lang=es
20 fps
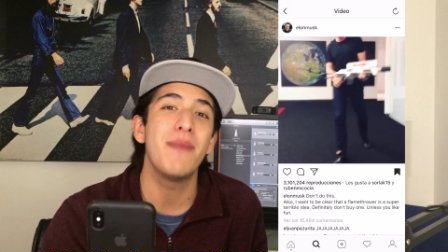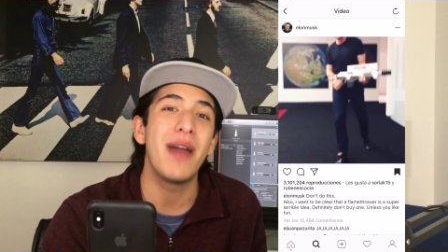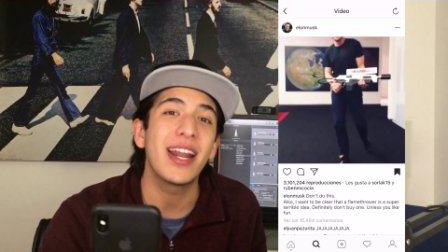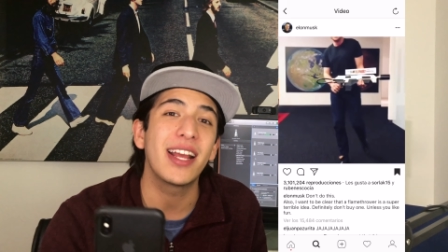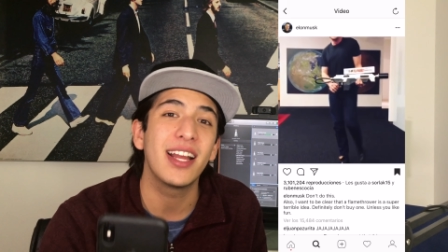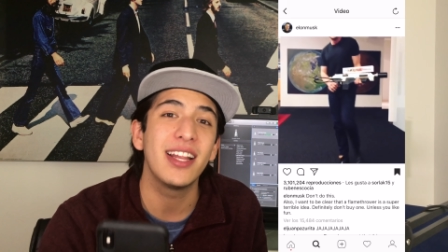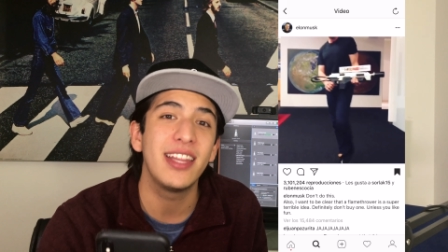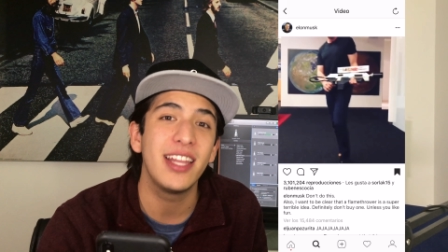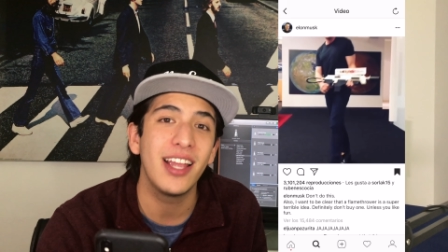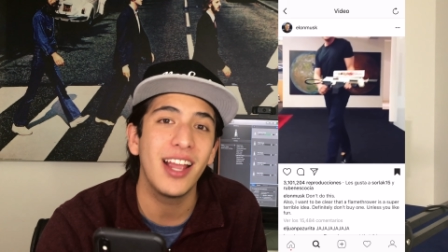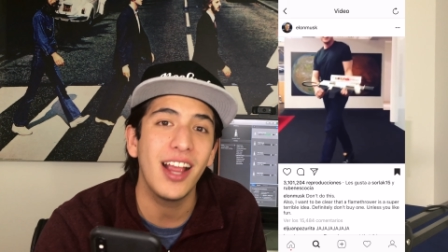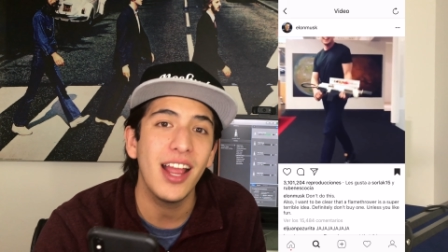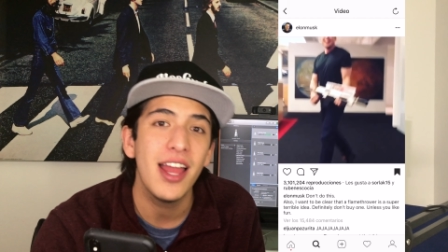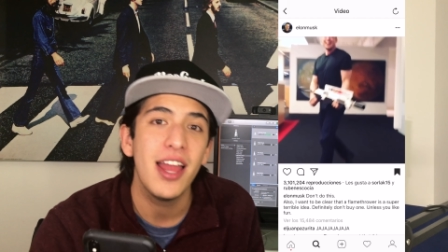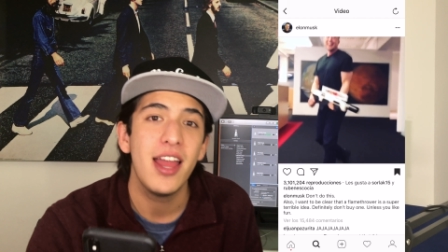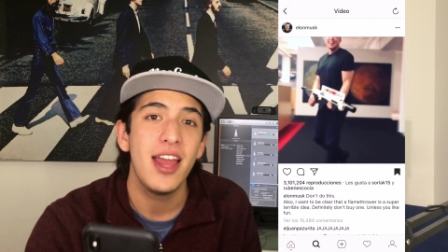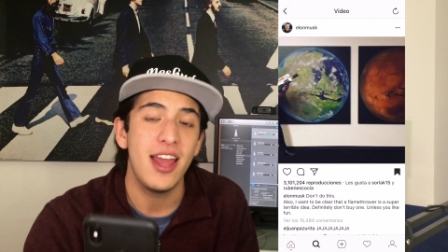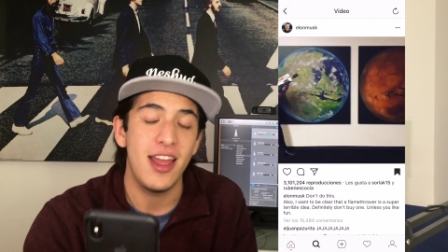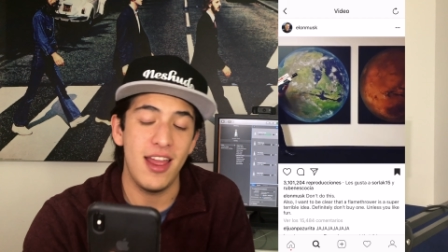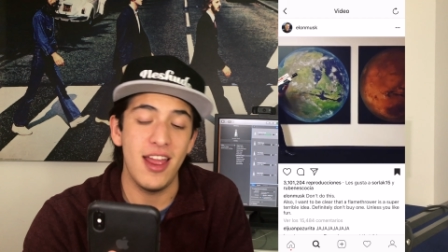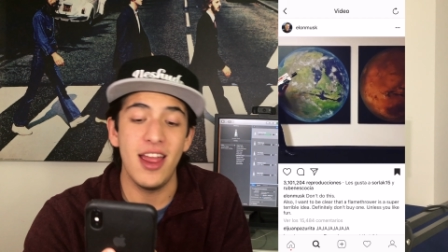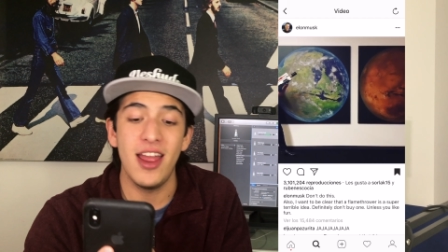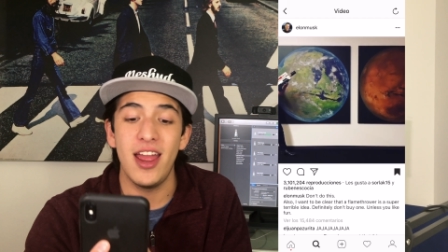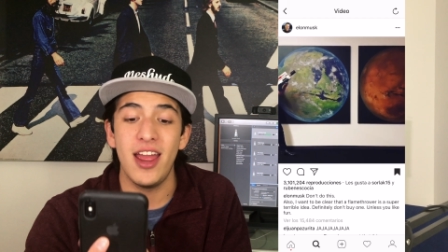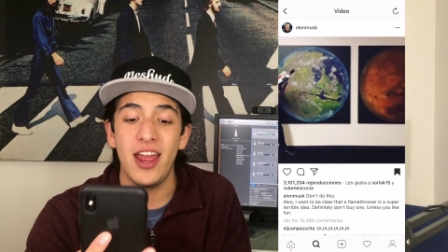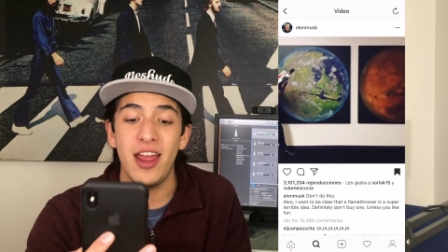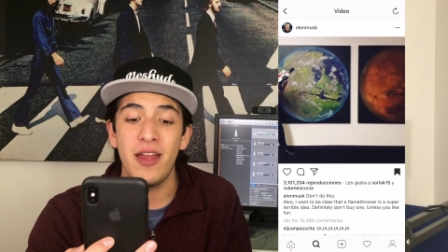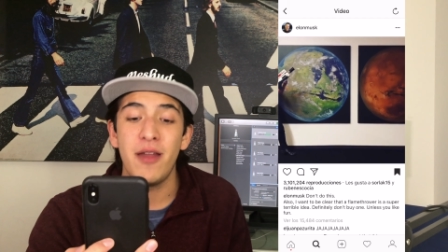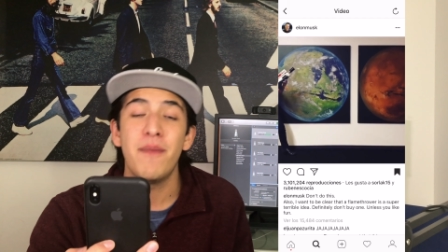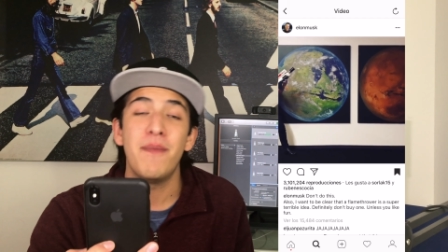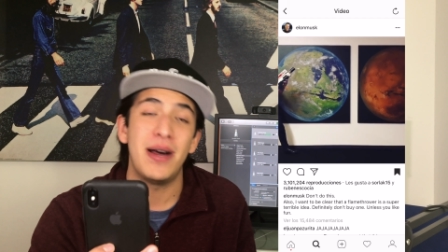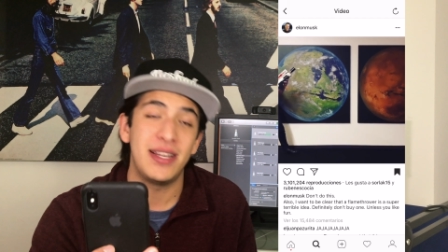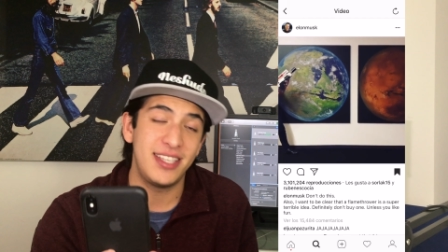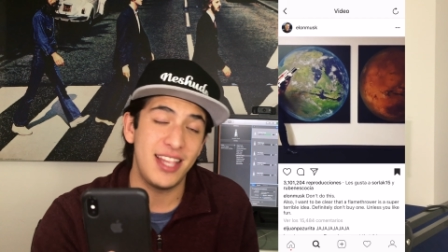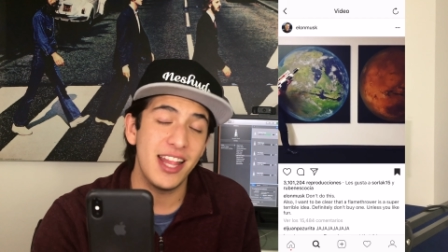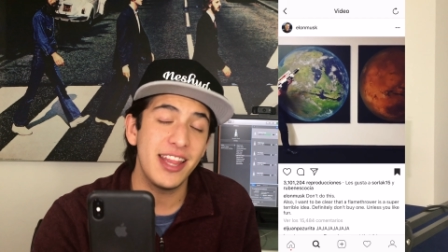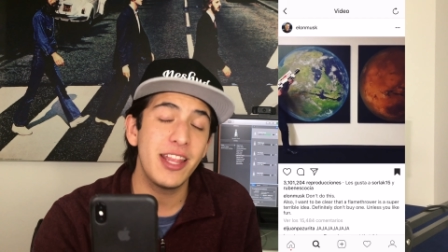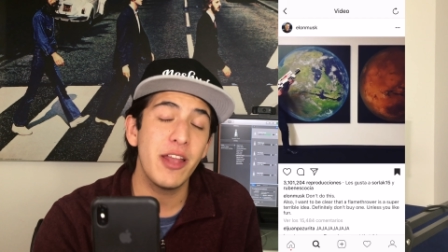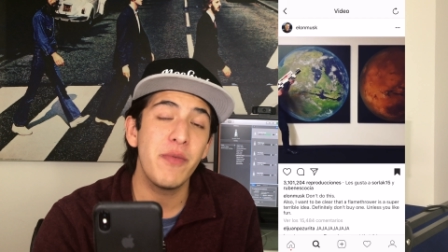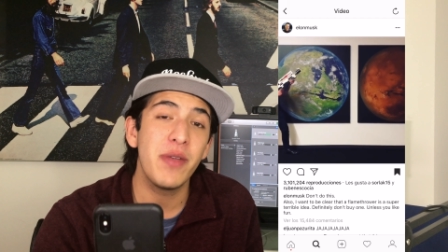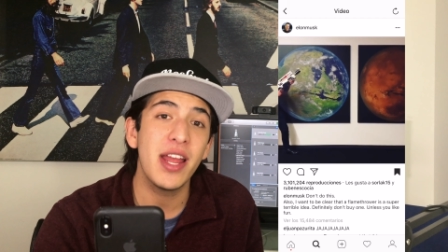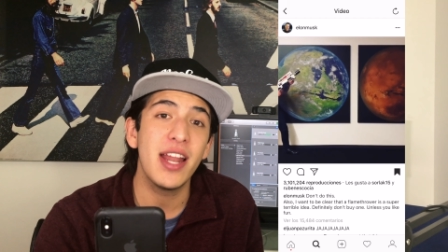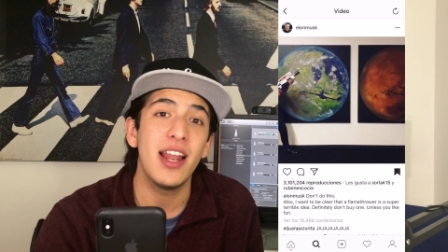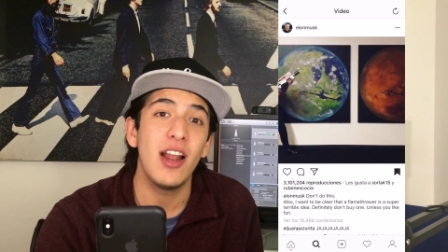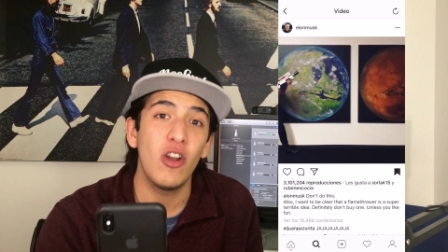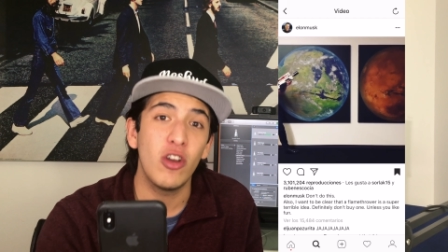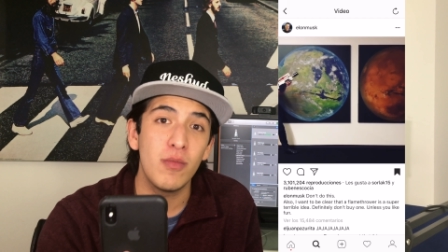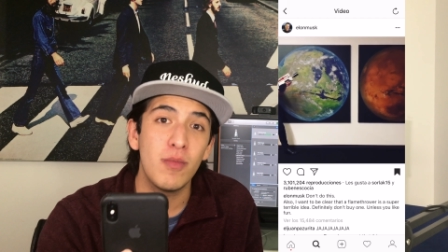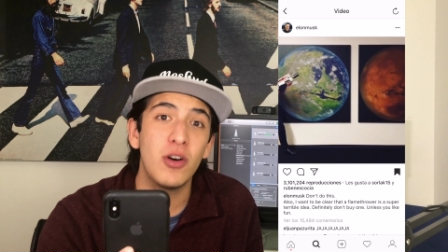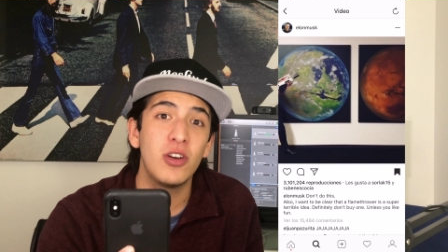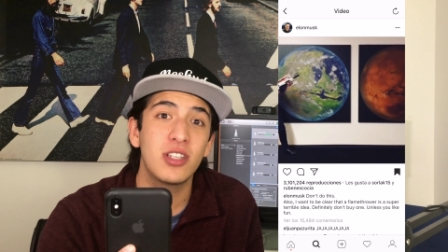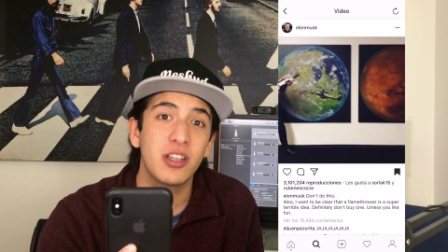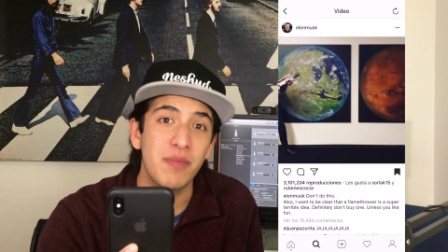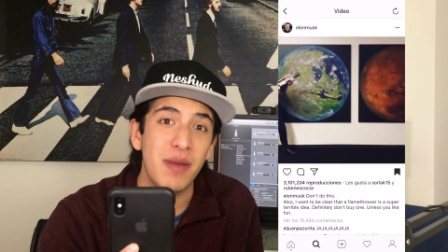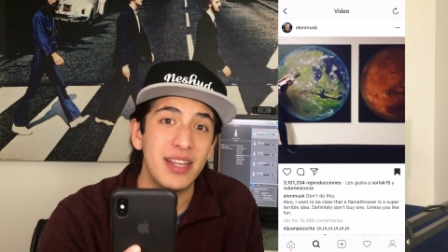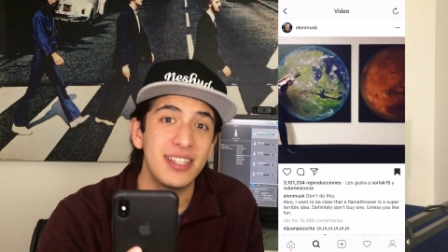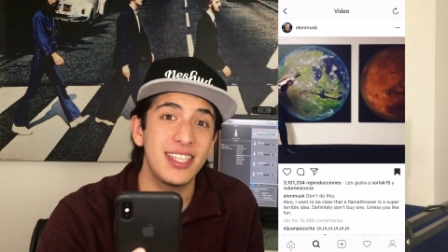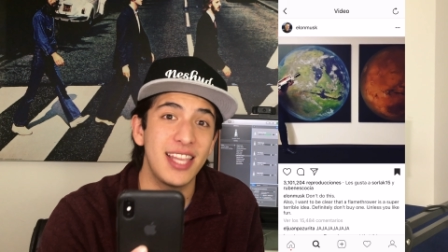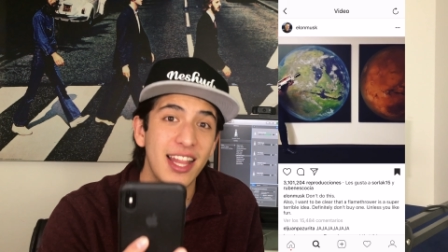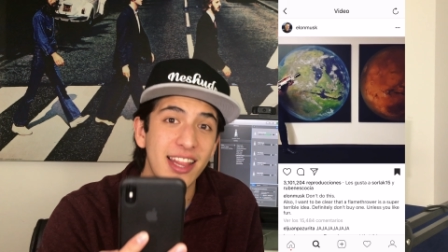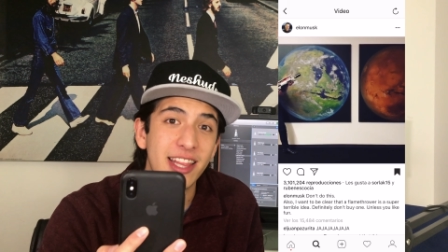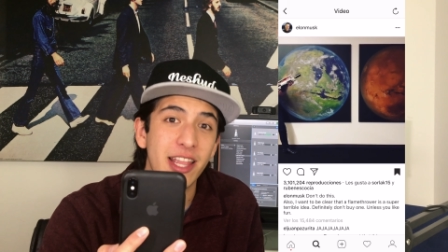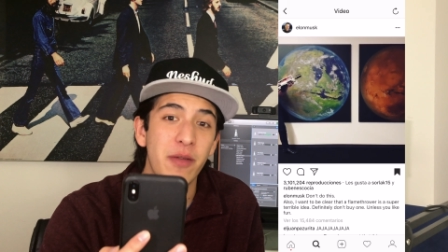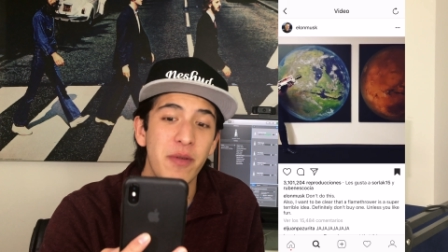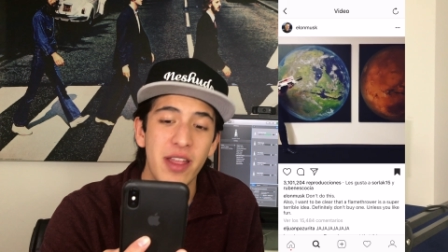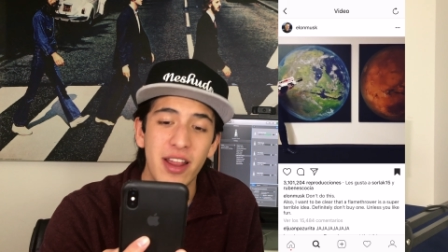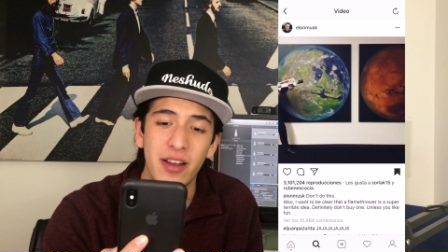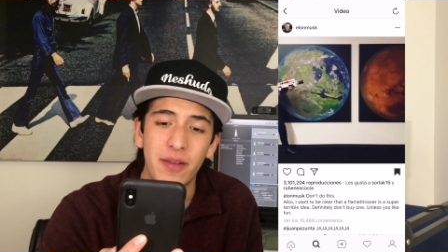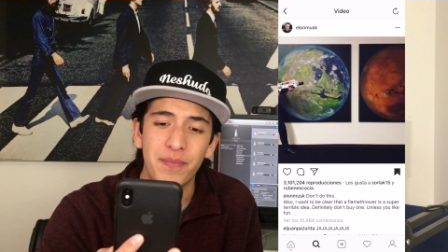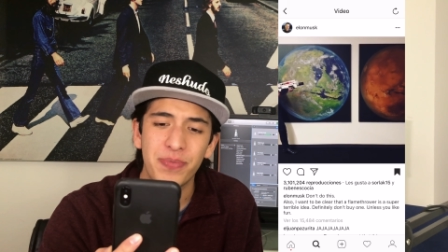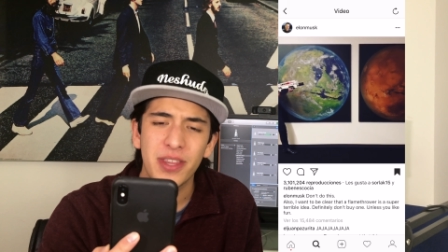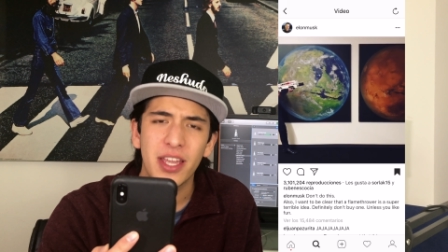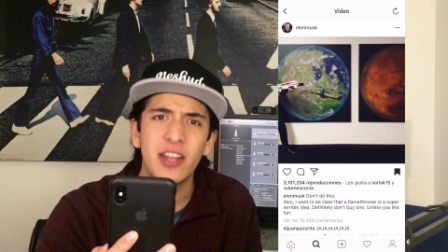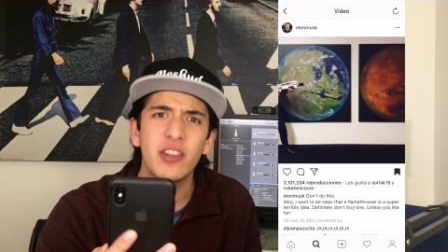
y marketing eh, bastante bien, Elon Musk, bastante bien.